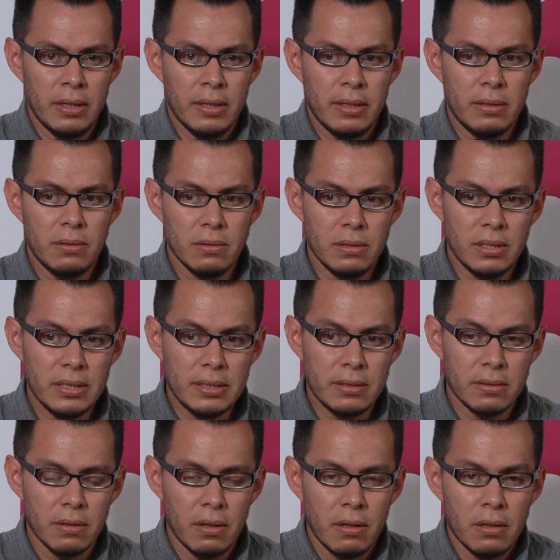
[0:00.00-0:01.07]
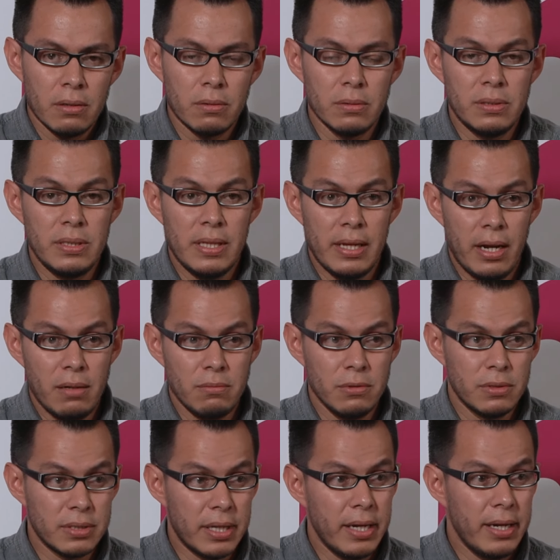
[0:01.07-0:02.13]
Entonces,
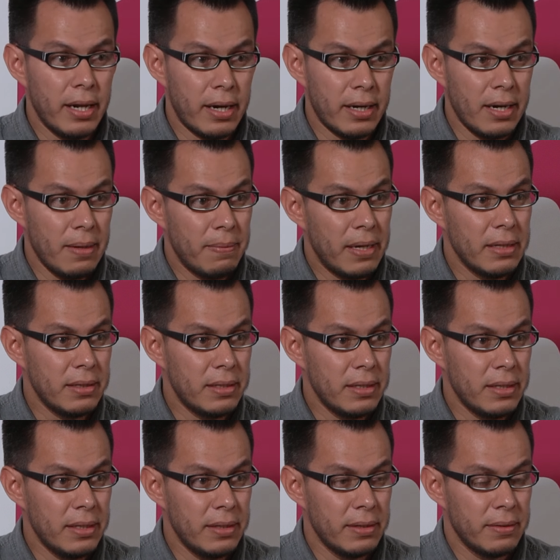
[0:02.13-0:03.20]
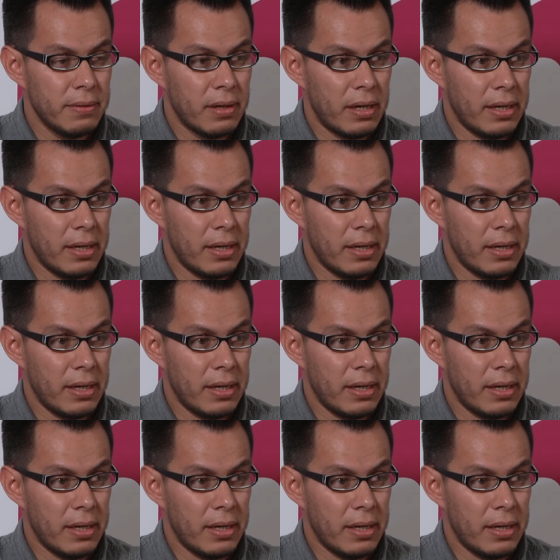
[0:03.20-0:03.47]
consideramos que era relevante